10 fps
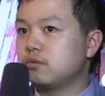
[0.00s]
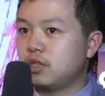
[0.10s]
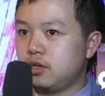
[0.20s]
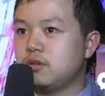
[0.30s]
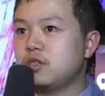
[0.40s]

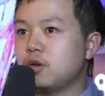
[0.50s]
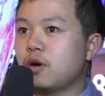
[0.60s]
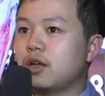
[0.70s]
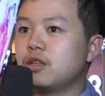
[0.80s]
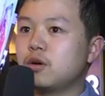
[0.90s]
挺喜
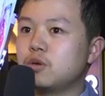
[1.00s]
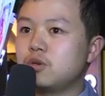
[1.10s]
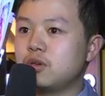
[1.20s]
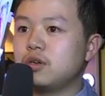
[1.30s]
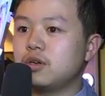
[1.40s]
欢的，我
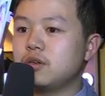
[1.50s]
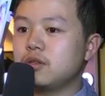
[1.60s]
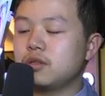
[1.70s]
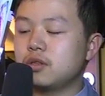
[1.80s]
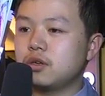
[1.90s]
觉得
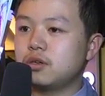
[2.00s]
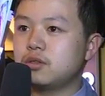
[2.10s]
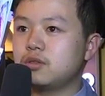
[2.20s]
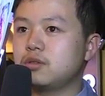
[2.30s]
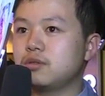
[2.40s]

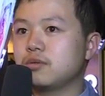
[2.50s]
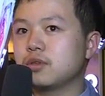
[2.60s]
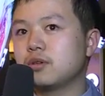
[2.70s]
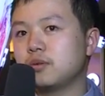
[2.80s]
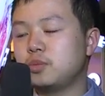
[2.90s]
嗯
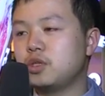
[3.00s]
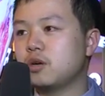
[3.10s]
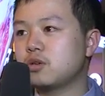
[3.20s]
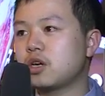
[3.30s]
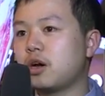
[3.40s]
比
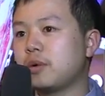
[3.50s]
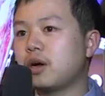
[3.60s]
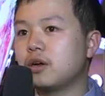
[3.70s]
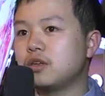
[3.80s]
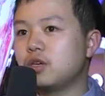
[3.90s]
较少
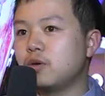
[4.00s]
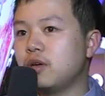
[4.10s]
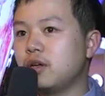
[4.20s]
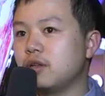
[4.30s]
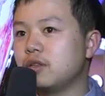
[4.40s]
吧，而且我
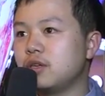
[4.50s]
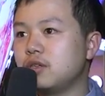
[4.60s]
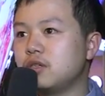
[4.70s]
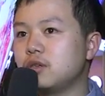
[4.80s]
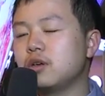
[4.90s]
也挺
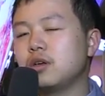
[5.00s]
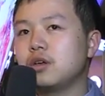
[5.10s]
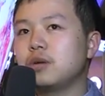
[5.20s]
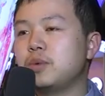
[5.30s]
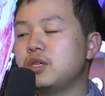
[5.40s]
喜，
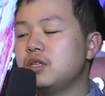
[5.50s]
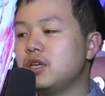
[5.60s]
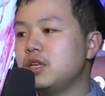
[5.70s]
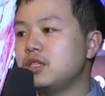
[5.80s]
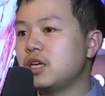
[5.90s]
北京
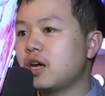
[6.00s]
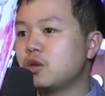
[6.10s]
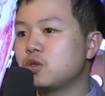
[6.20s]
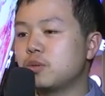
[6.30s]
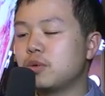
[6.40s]
电影节好
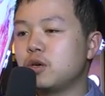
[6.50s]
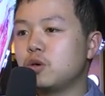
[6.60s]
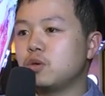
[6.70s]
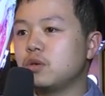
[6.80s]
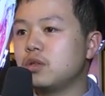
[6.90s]
像准备
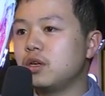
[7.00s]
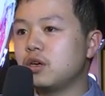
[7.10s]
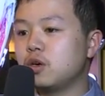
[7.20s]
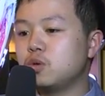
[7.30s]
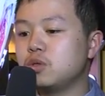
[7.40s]
那
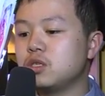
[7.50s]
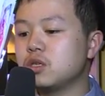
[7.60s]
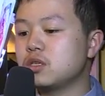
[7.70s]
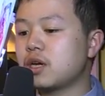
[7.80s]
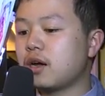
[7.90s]
个《呼吸
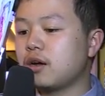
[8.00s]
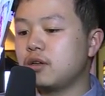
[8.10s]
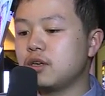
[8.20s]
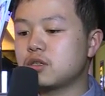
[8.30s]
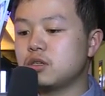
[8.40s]
正常》好像
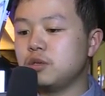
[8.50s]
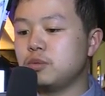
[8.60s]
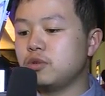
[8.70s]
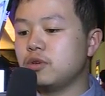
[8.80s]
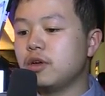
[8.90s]
也是一
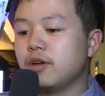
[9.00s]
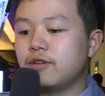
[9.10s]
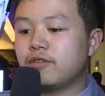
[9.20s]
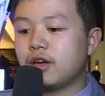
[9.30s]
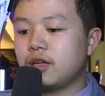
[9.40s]
部
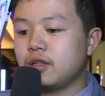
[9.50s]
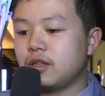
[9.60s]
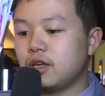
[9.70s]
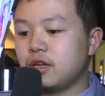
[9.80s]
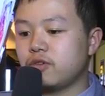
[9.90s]
方言
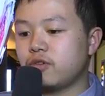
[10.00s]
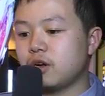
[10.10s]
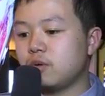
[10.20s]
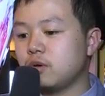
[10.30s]
电影，反正